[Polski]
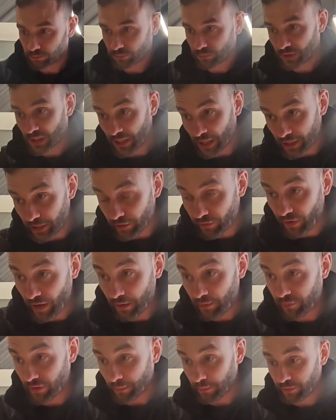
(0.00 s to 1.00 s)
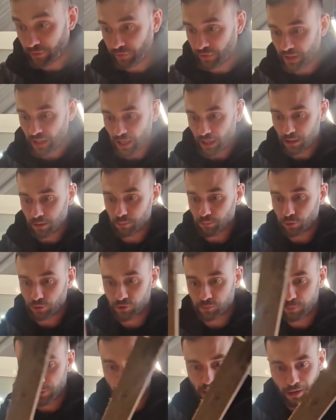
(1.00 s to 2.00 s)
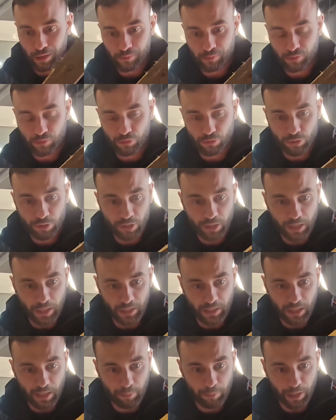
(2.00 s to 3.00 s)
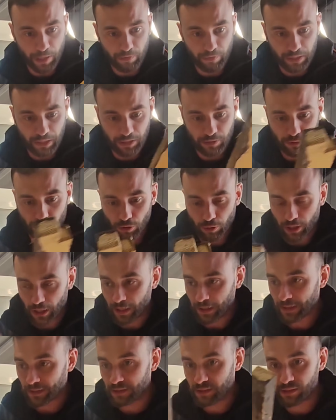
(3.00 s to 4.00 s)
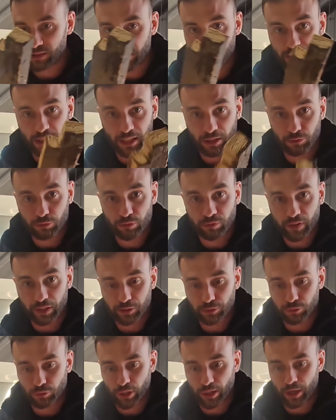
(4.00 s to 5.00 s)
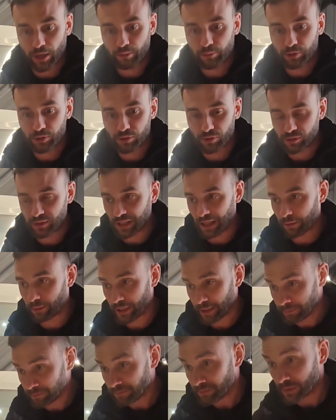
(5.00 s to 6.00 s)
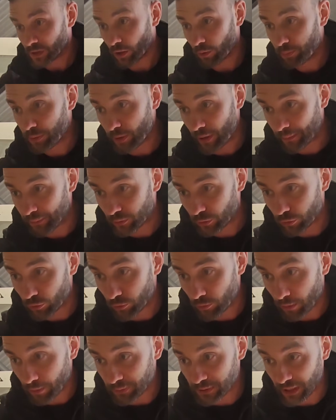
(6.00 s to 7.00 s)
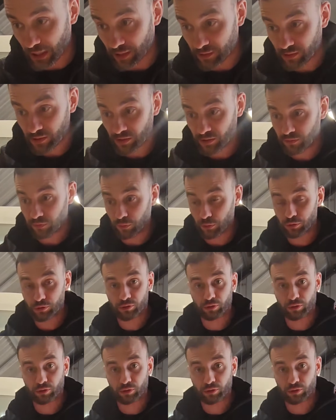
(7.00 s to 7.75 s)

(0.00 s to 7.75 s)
nie nagrywałem wam chwilę, bo zbijałem skrzynkę na prawe nadkole z tych kantówek, które mi zostały. Obiłem to gumą i teraz jest z dwóch